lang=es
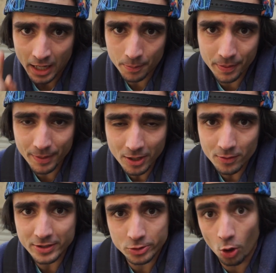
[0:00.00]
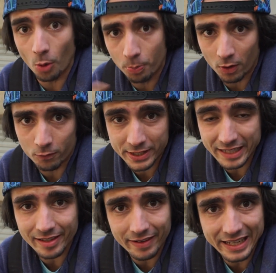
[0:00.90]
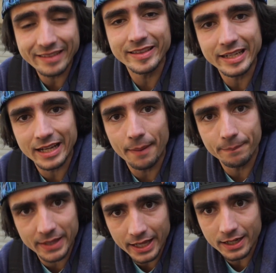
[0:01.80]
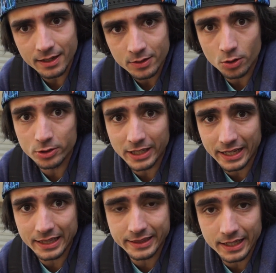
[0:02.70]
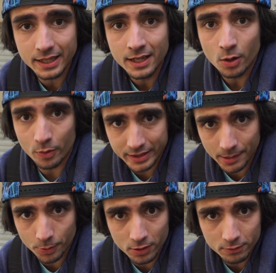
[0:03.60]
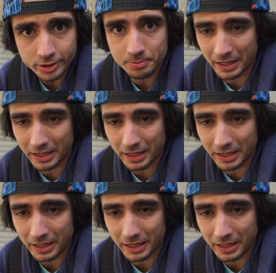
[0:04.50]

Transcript: El primero son los polvos. Ya saben que intercambiar con otra gente cuesta polvos,